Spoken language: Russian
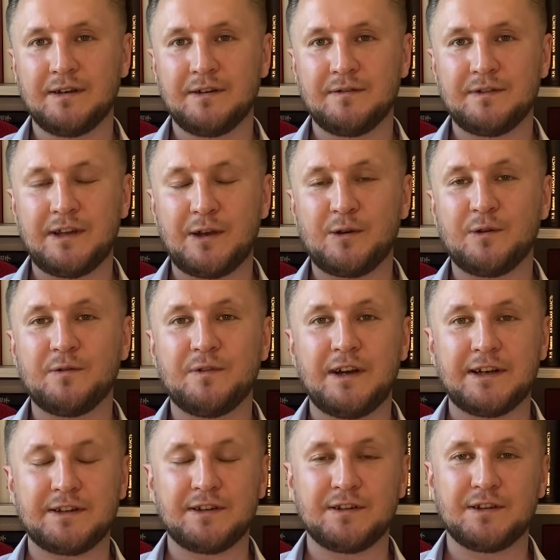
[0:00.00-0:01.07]
Второй
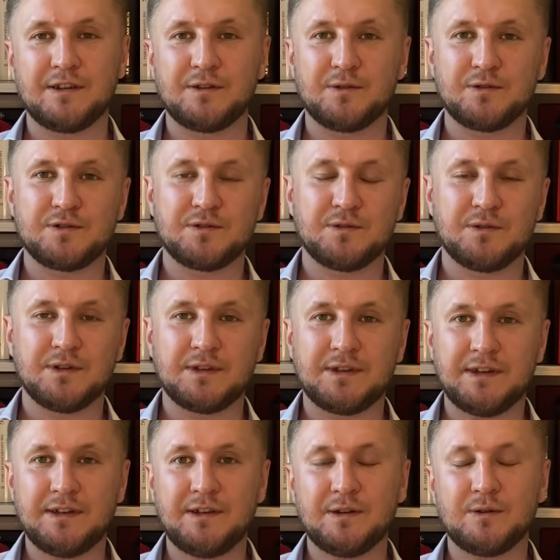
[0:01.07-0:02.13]
факт это то, что
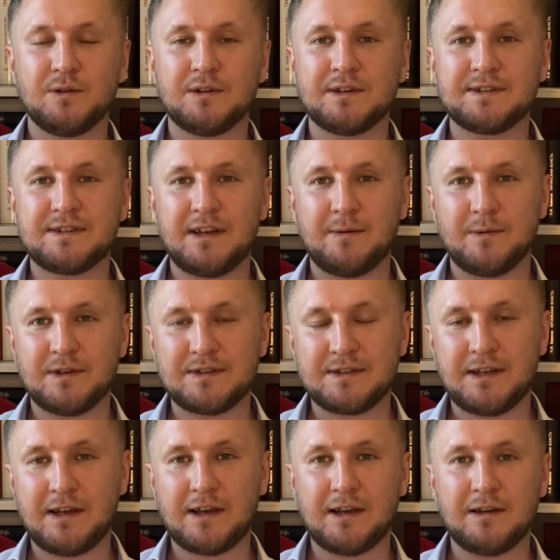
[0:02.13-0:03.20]
это не только самая
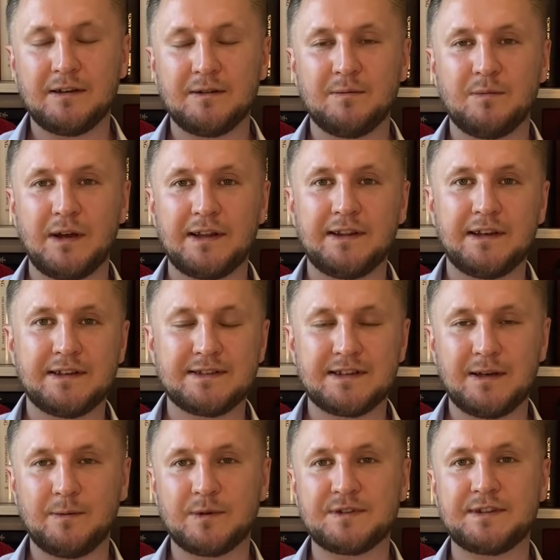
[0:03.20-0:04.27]
старая, одна из
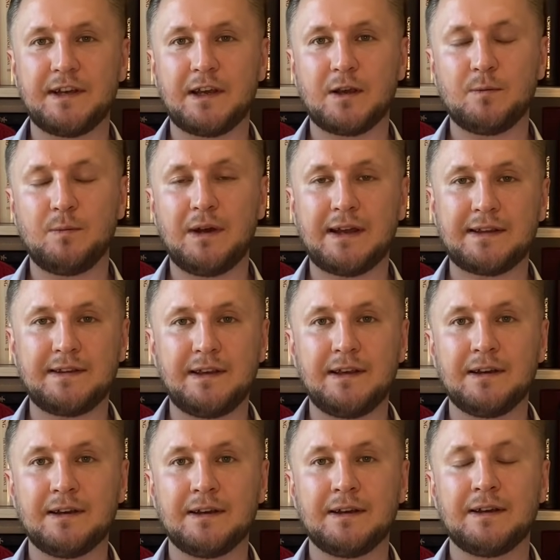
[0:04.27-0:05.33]
самых старых
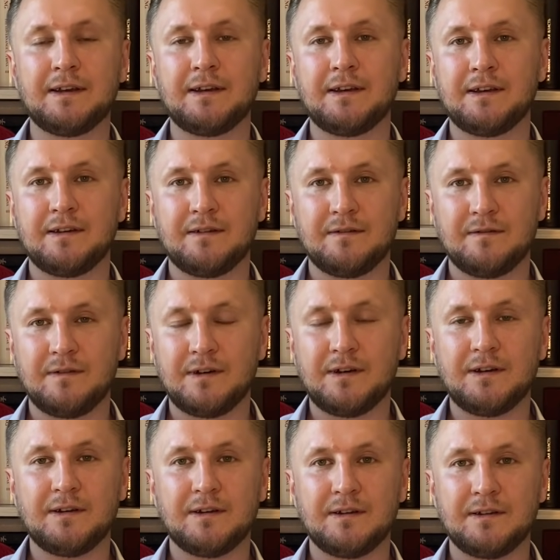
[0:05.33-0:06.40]
партий в,
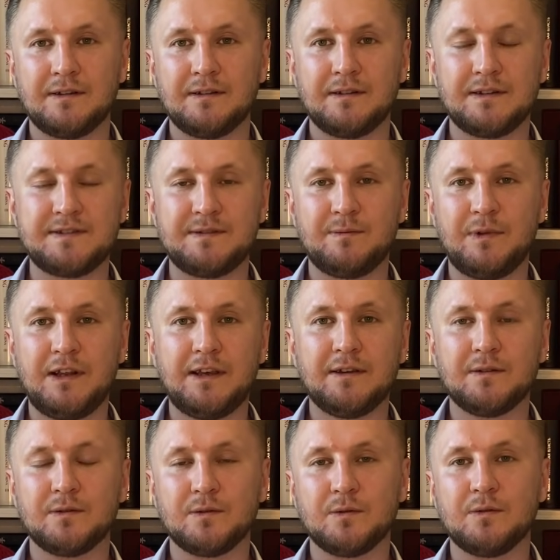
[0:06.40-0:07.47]
на
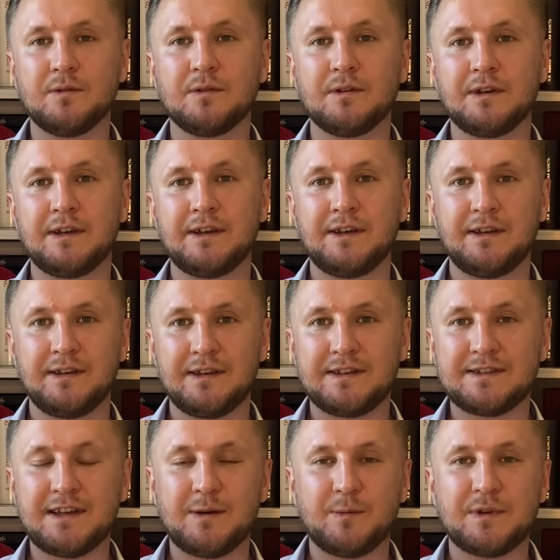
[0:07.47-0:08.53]
Земле, но и
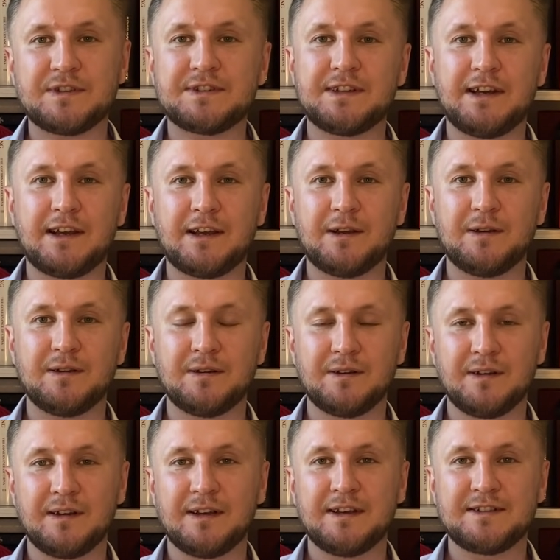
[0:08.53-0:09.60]
самая старая,
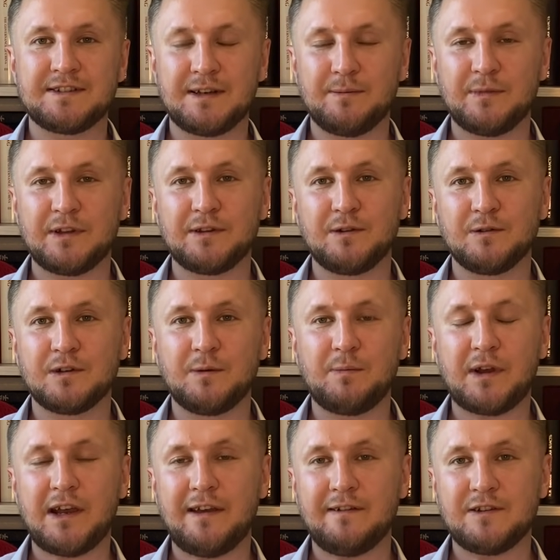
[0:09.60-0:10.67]
самая
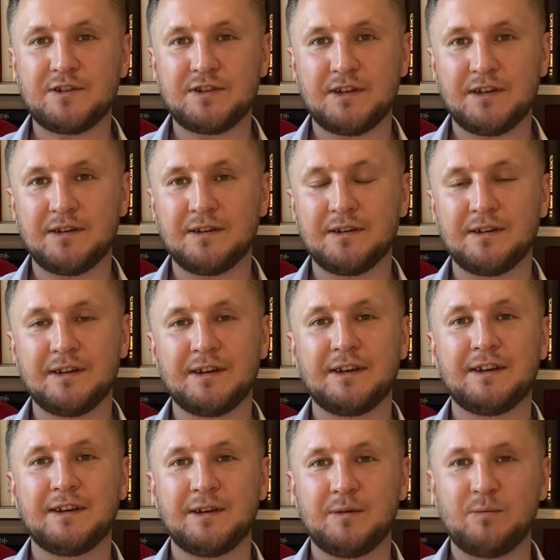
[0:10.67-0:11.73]
долгоправящая
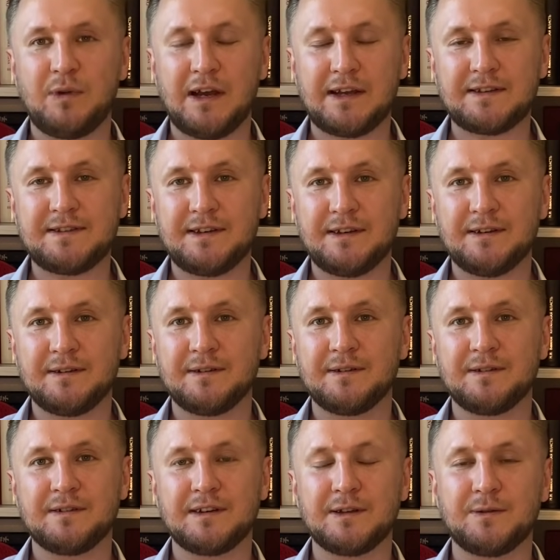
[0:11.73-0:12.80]
партия,
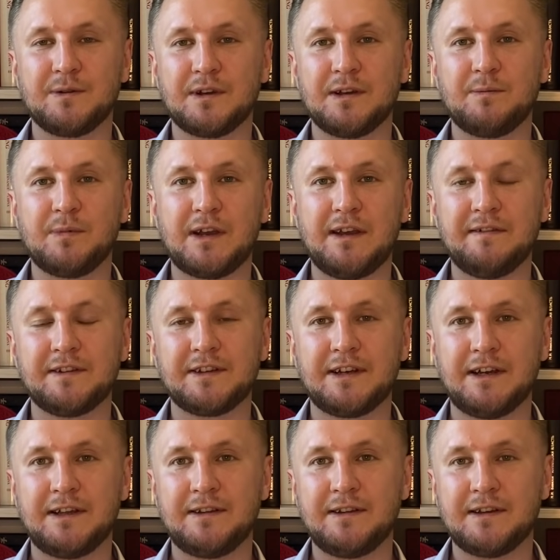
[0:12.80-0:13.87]
которая правит
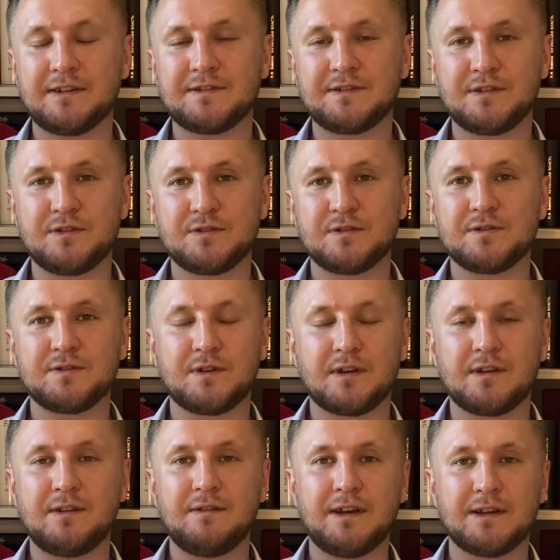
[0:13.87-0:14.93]
КНР с
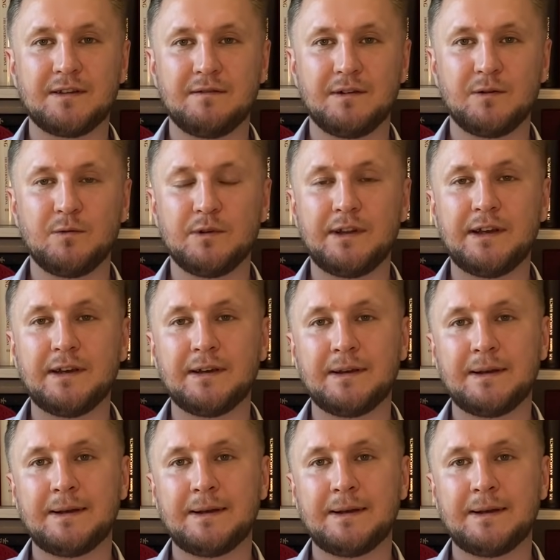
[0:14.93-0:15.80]
1949 года